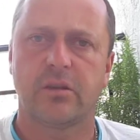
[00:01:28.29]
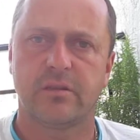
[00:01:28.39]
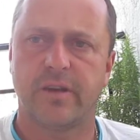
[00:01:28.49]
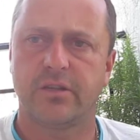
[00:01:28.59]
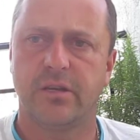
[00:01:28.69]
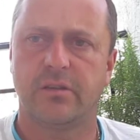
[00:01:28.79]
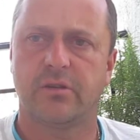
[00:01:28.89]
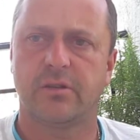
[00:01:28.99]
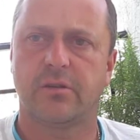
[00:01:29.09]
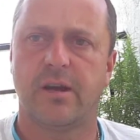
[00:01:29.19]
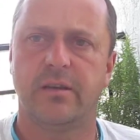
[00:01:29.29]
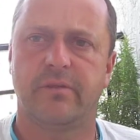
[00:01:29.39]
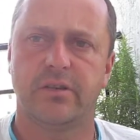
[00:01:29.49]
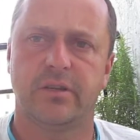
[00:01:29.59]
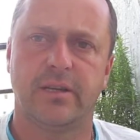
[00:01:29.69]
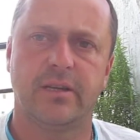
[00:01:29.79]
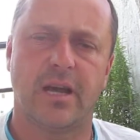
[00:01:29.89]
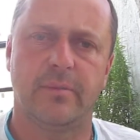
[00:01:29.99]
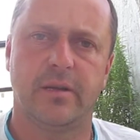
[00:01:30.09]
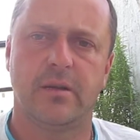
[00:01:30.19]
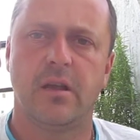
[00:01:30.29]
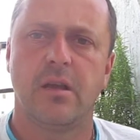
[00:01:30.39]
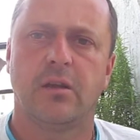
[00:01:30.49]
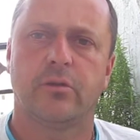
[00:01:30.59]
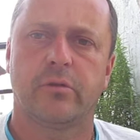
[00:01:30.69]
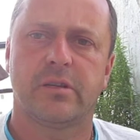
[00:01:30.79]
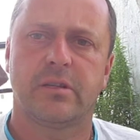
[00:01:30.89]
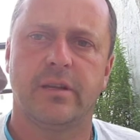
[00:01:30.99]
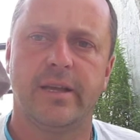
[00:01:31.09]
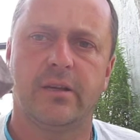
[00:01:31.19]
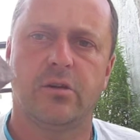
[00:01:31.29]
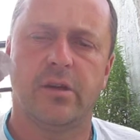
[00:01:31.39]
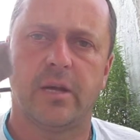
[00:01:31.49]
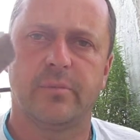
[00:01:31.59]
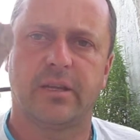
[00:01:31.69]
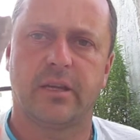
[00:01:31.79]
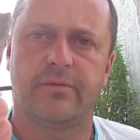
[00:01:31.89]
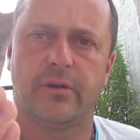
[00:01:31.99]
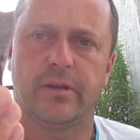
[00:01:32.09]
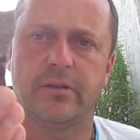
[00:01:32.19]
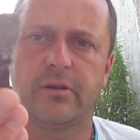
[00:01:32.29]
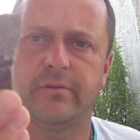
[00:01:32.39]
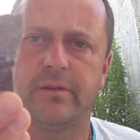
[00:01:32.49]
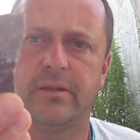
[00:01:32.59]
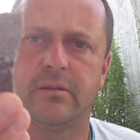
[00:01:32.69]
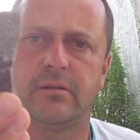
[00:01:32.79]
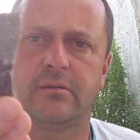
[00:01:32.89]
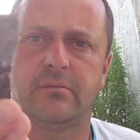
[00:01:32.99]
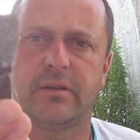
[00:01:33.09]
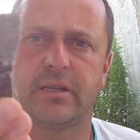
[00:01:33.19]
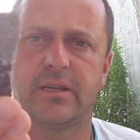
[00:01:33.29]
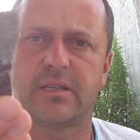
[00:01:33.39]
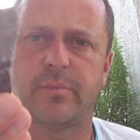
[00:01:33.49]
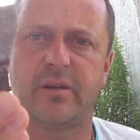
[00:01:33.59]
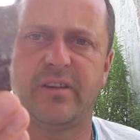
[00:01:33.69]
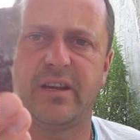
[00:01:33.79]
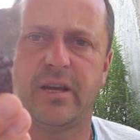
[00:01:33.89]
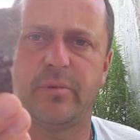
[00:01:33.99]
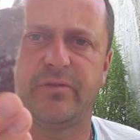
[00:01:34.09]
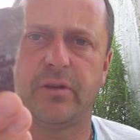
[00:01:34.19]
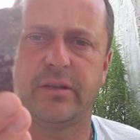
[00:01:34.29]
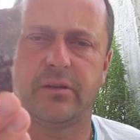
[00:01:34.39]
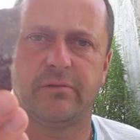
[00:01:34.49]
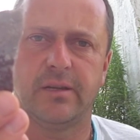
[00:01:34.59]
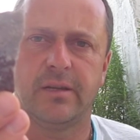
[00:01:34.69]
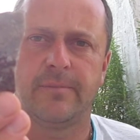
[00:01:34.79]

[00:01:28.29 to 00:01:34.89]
To jest właśnie, drodzy kochani, właśnie ten kamień, który jest lekko jakby taki fioletowy, ma takie zabarwienie jakby fioletowe.